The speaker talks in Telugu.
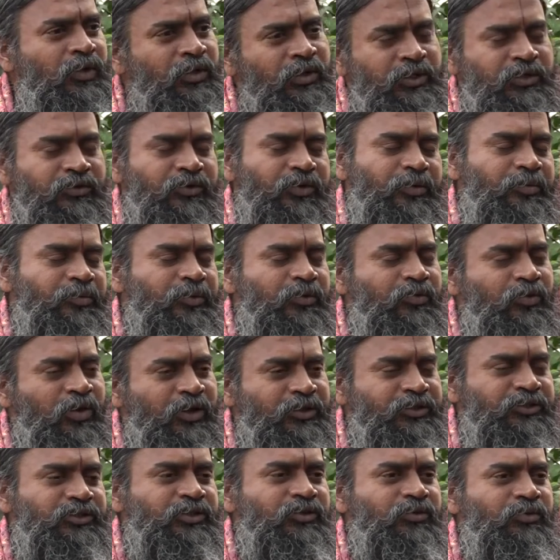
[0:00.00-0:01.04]
నిజమే
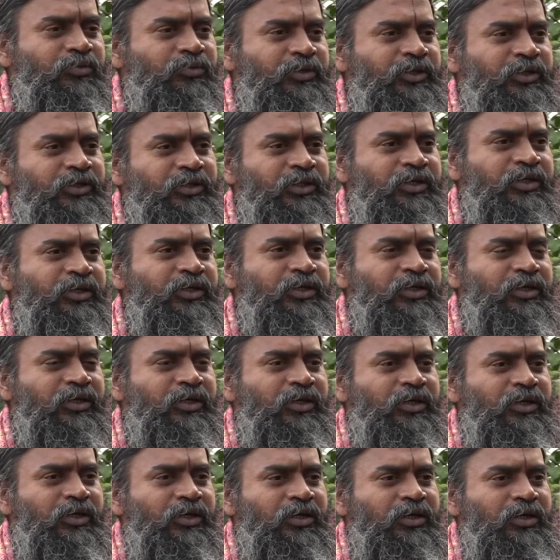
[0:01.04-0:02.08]
వాస్తవం ఇది
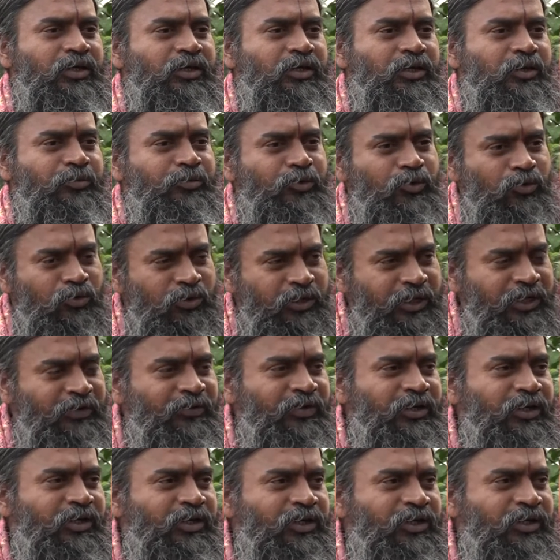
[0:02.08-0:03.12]
ఇప్పుడు
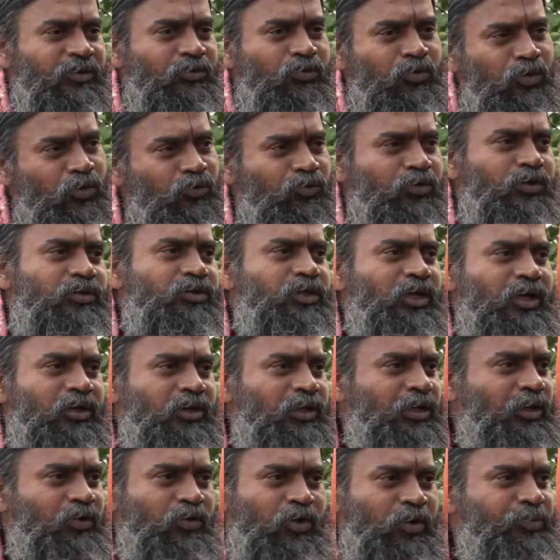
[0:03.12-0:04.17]
ఉండేటువంటి గురువుల
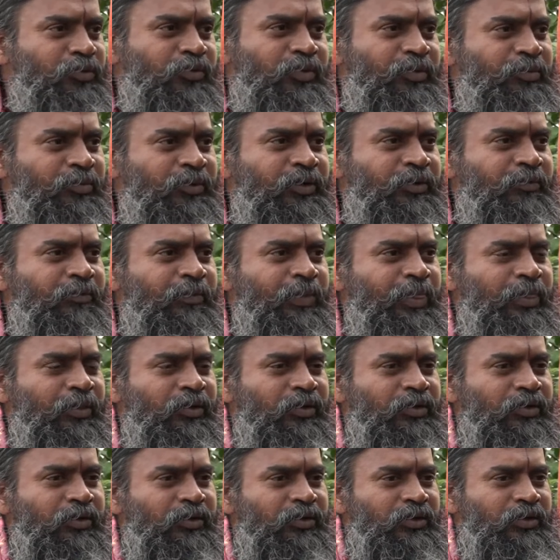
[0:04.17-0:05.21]
తాలూకా లోపం అమ్మ
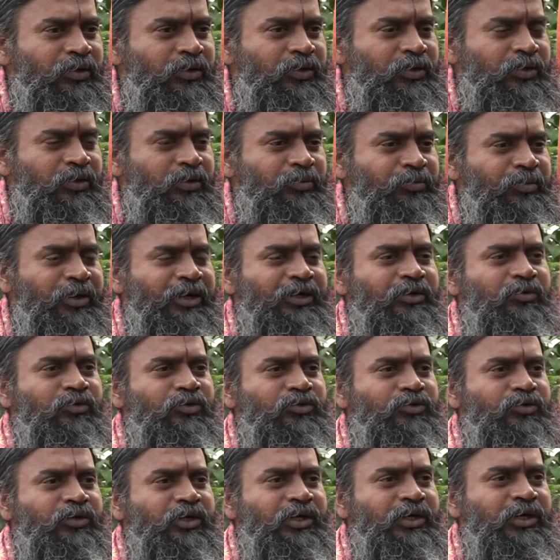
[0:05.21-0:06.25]

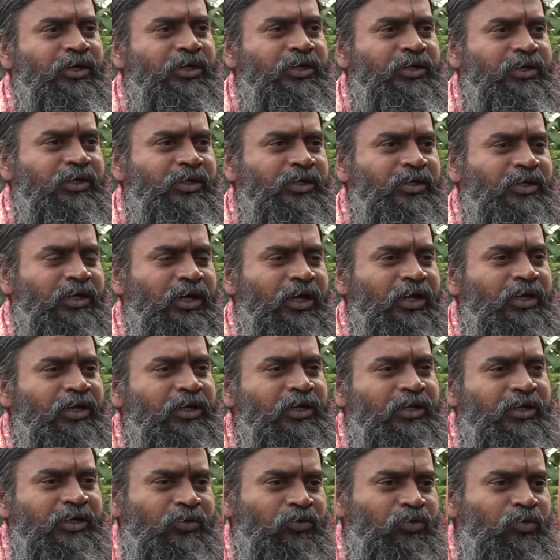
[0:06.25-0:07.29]
భగవంతుడు ఏంటంటే
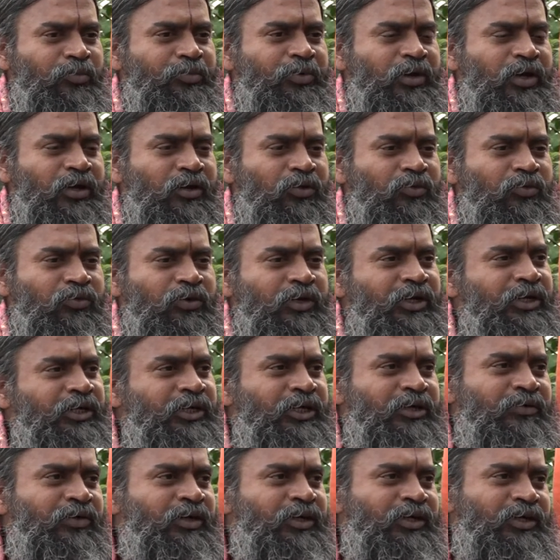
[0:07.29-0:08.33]
అన్ని రూపాల్లో
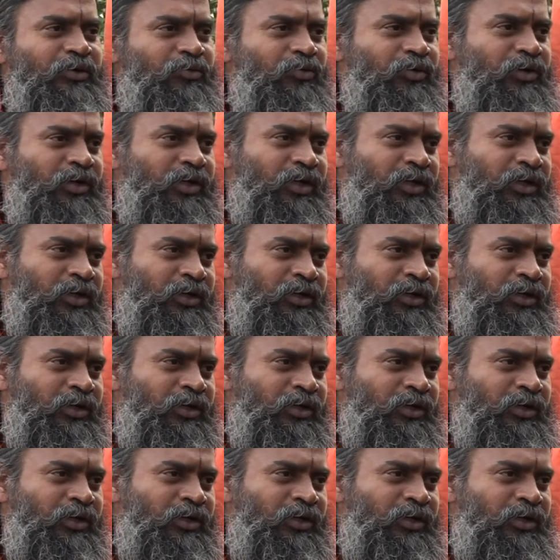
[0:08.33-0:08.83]
ఉండేటటువంటి ఒక